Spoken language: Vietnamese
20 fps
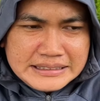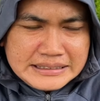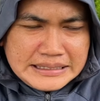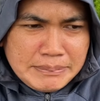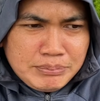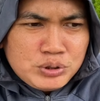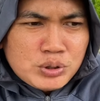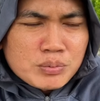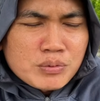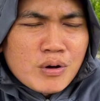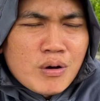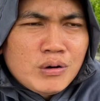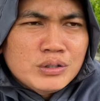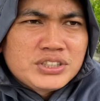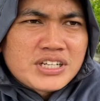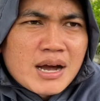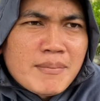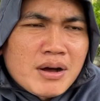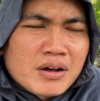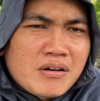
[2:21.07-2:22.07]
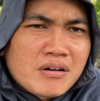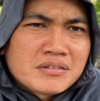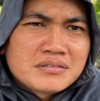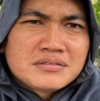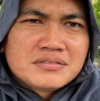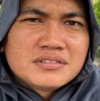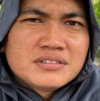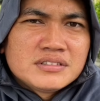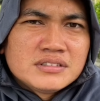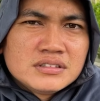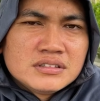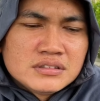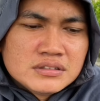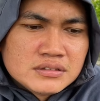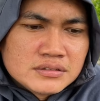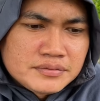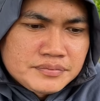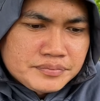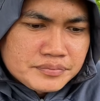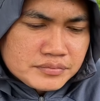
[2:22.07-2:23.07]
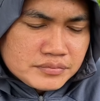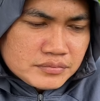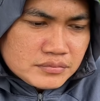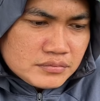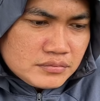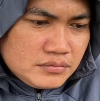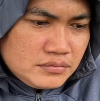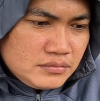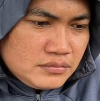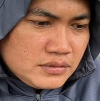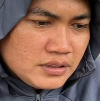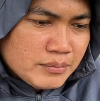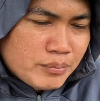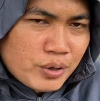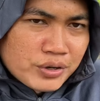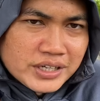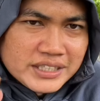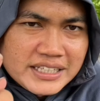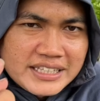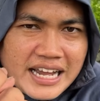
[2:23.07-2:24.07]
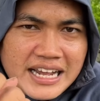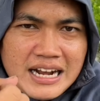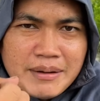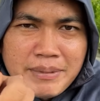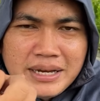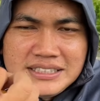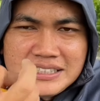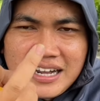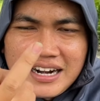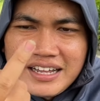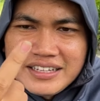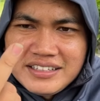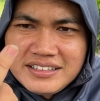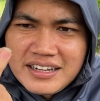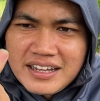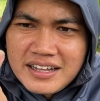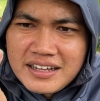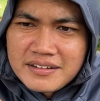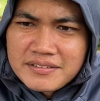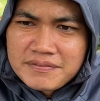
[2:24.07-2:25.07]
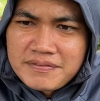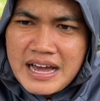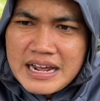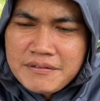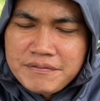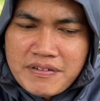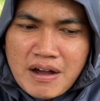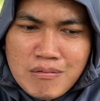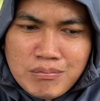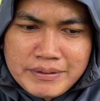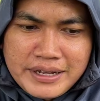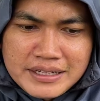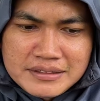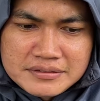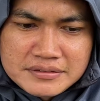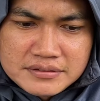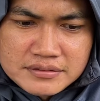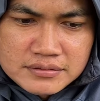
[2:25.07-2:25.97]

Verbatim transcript: tiếp tục hỗ trợ bà con mọi người thấy là bây giờ là nhìn là Phan Phong nè